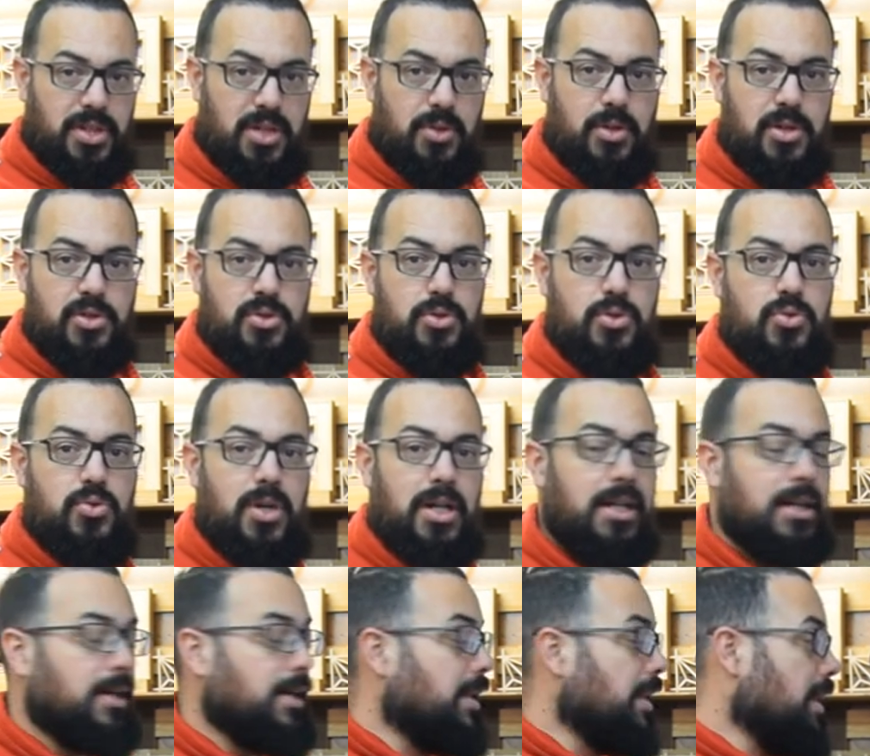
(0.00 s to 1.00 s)
ni quoi que ce
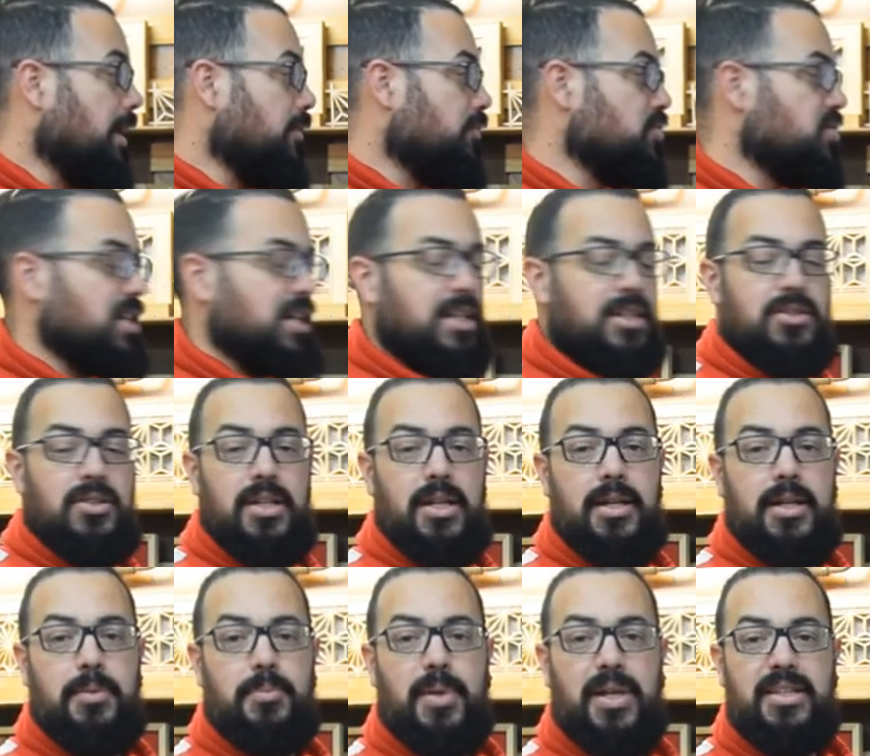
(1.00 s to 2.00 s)
soit. Vous allez dans
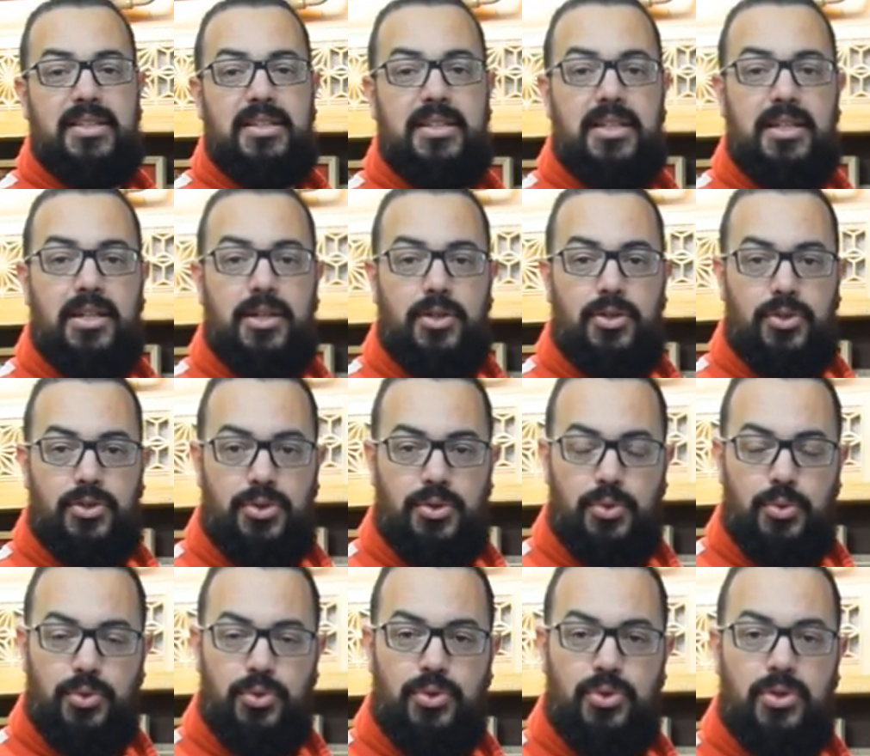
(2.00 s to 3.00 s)
la partie
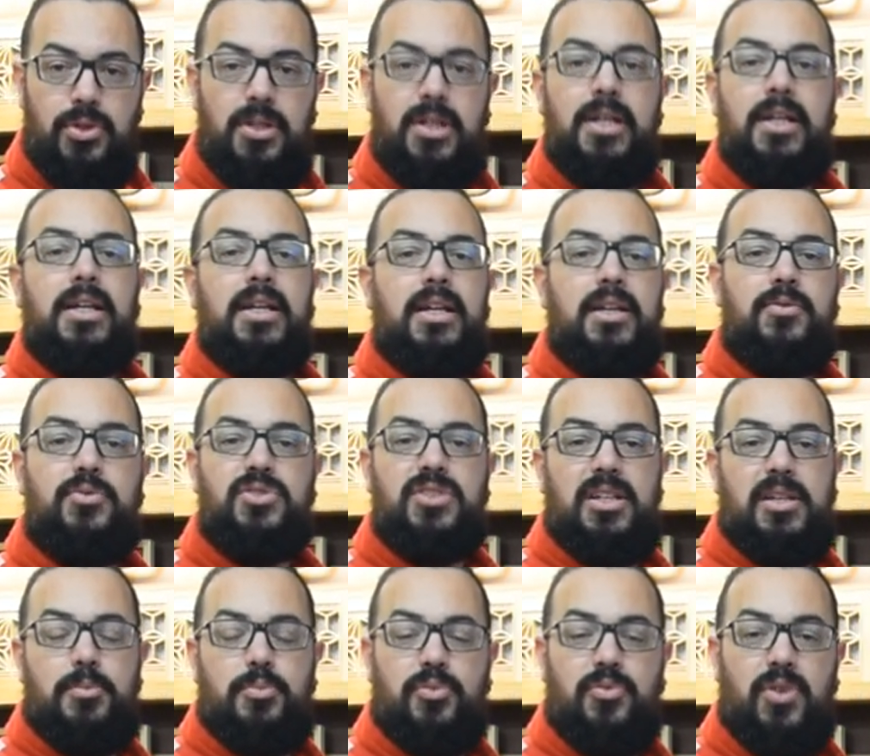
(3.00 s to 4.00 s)
News et vous
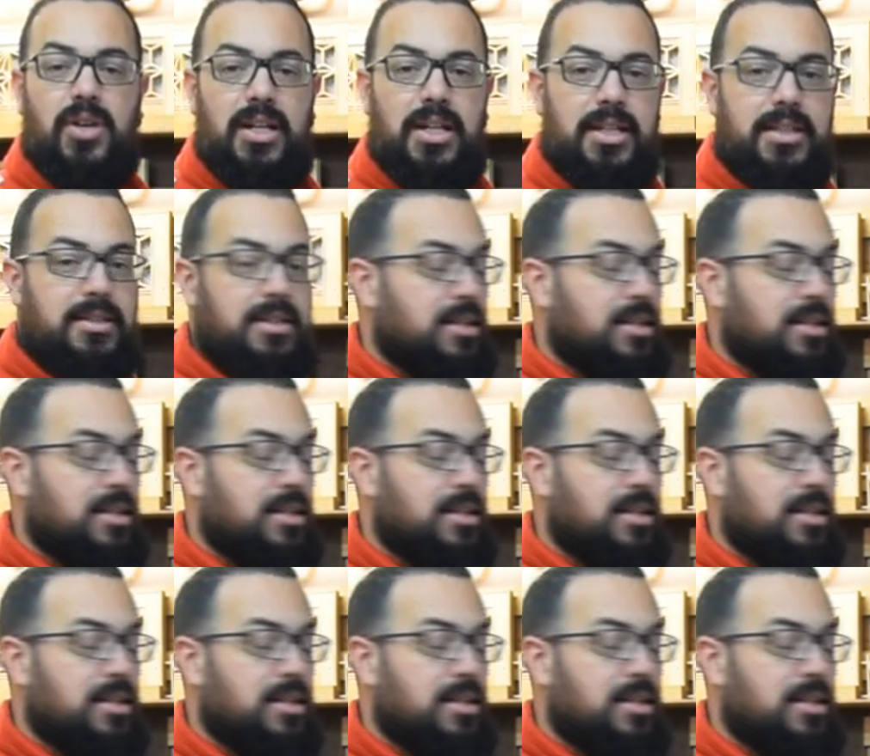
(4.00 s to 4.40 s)
allez pouvoir la